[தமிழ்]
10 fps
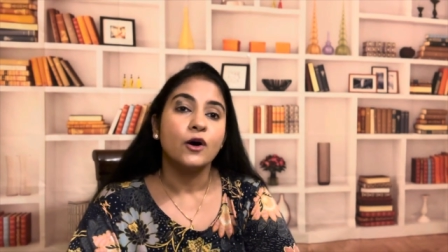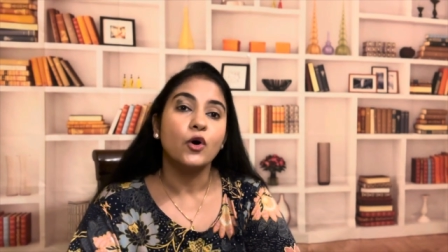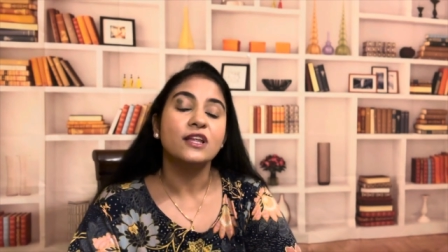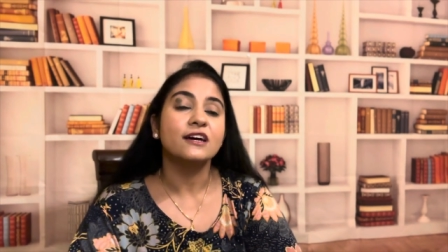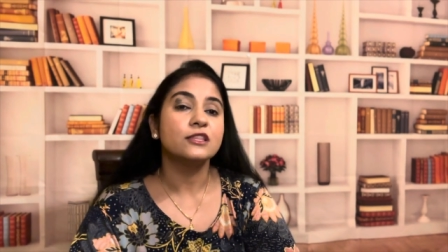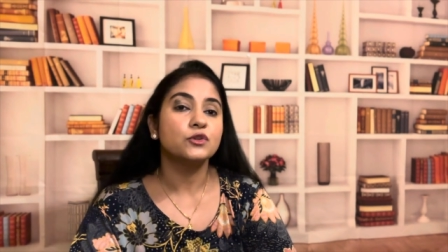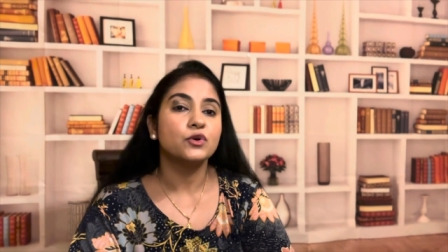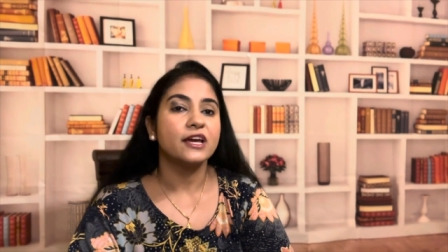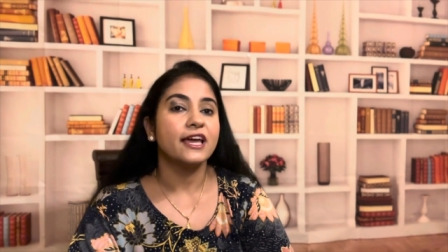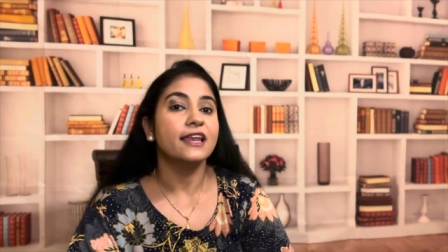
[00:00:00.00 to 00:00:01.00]

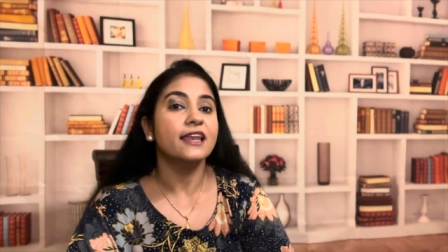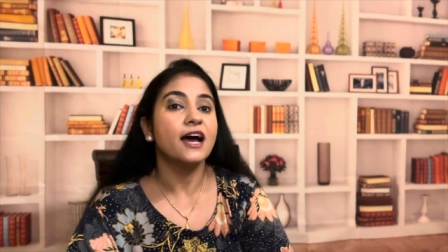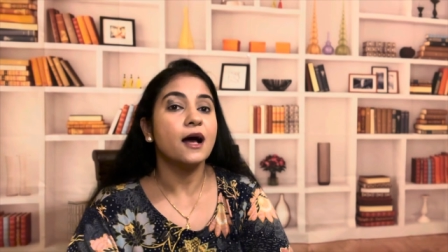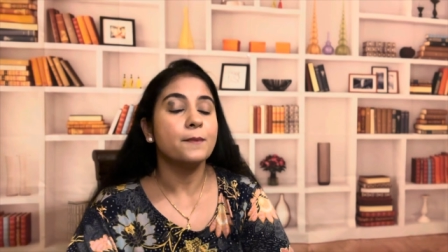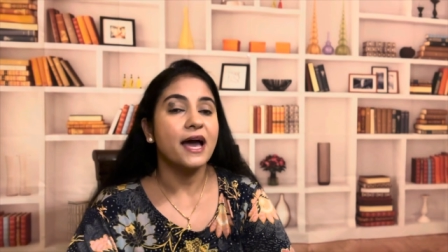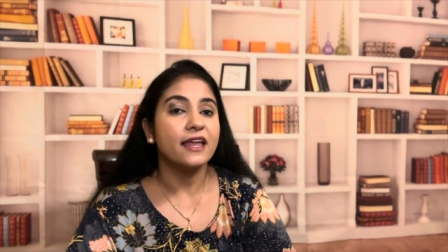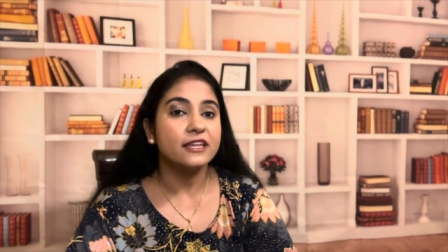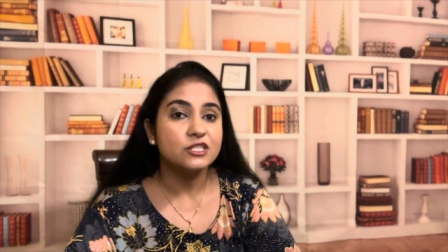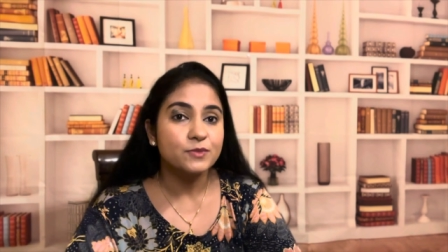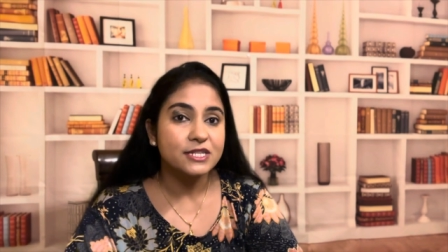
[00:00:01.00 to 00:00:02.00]
உலகத்தோட எல்லா
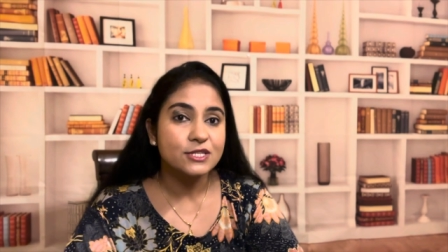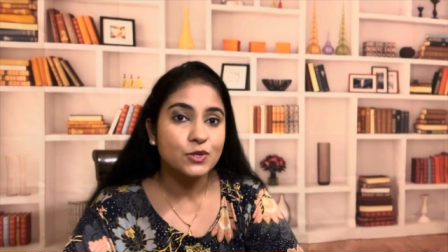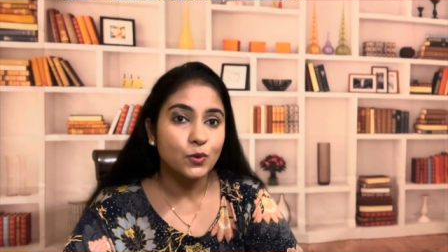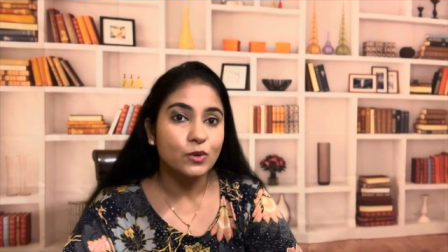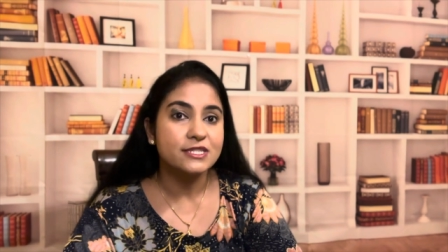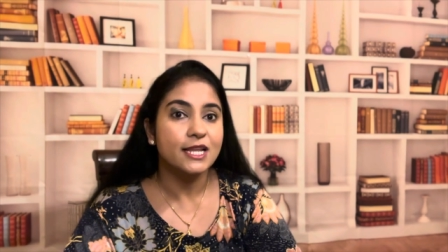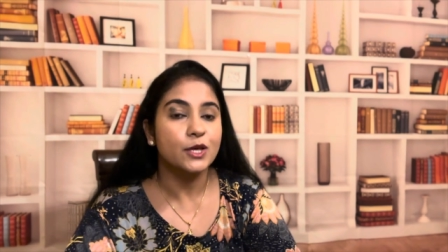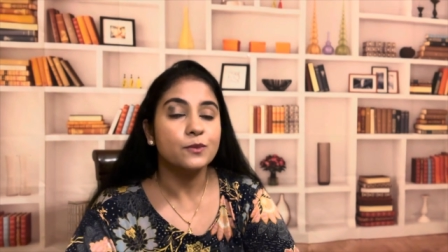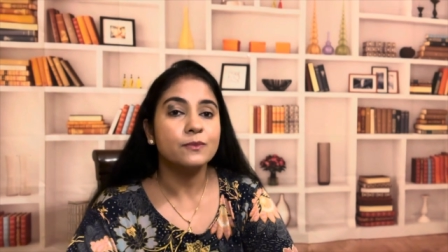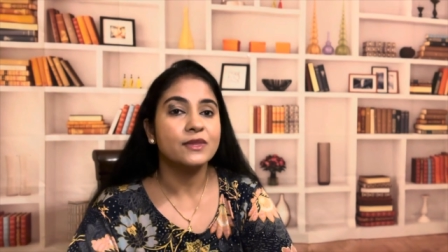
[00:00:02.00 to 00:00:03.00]
மேனேஜ்மெண்ட்
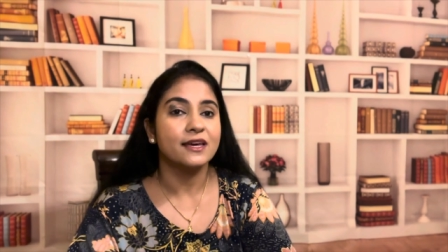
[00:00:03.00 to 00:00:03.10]
ஸ்கூல்ஸ்லையும்